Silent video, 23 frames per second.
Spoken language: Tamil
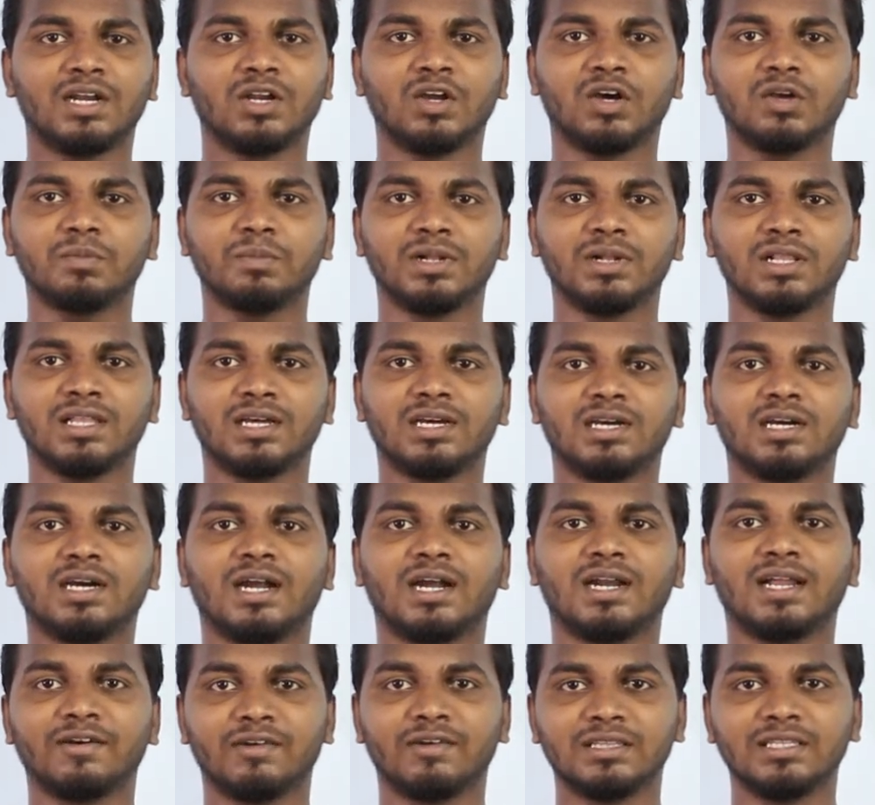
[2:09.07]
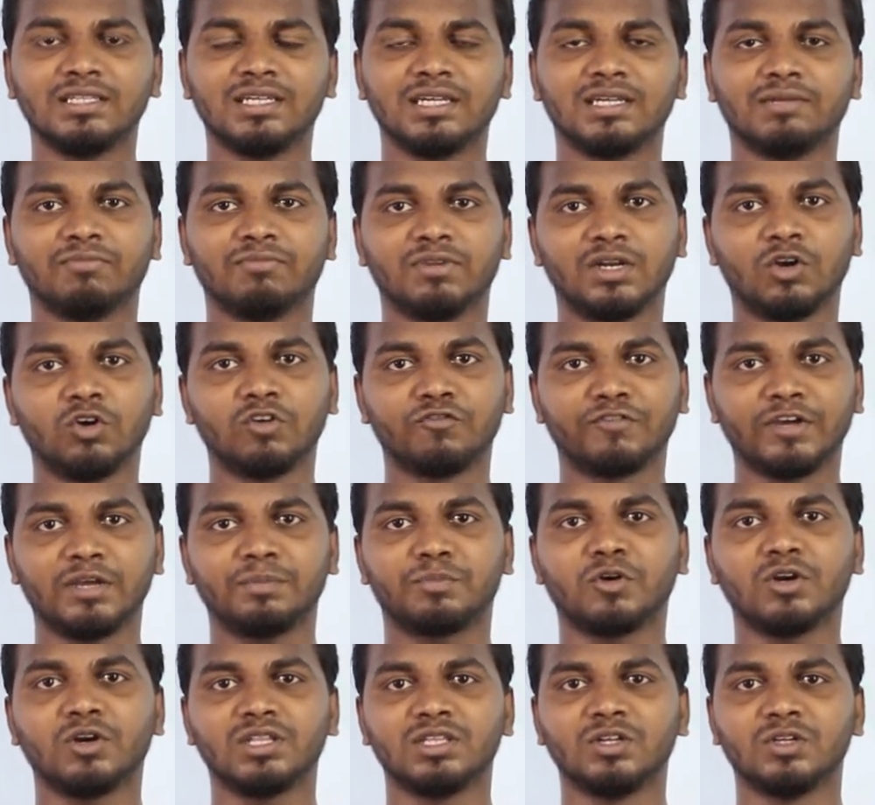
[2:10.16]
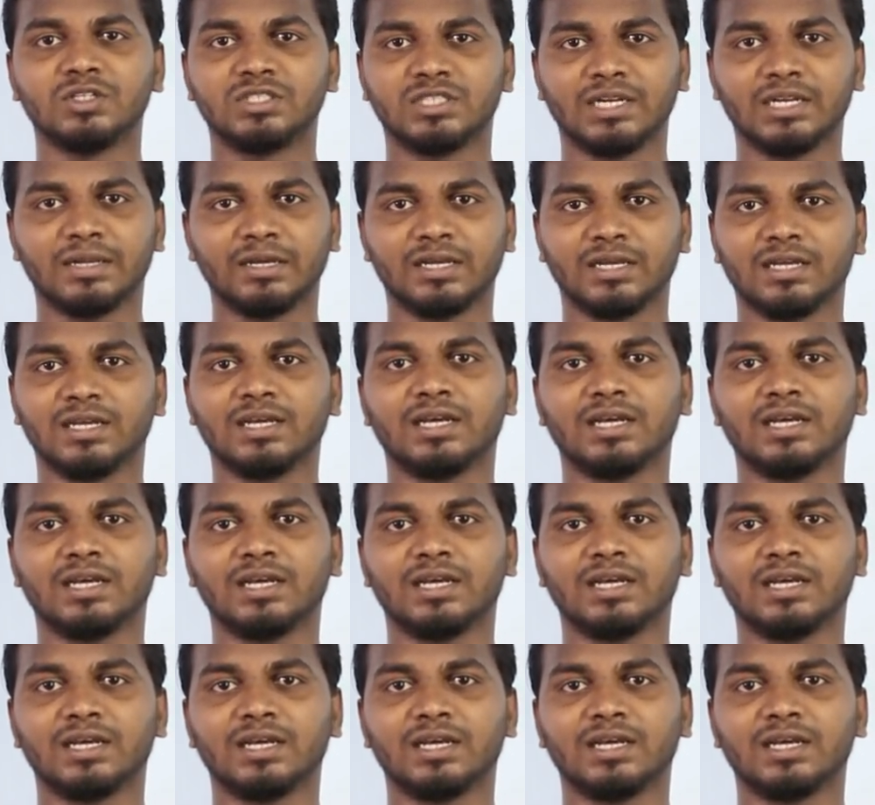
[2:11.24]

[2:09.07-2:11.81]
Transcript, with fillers: நார்மல் தான் ஆனால் வந்து நோட் ஃபைவ் ப்ரோலேருந்து ஒரு சின்ன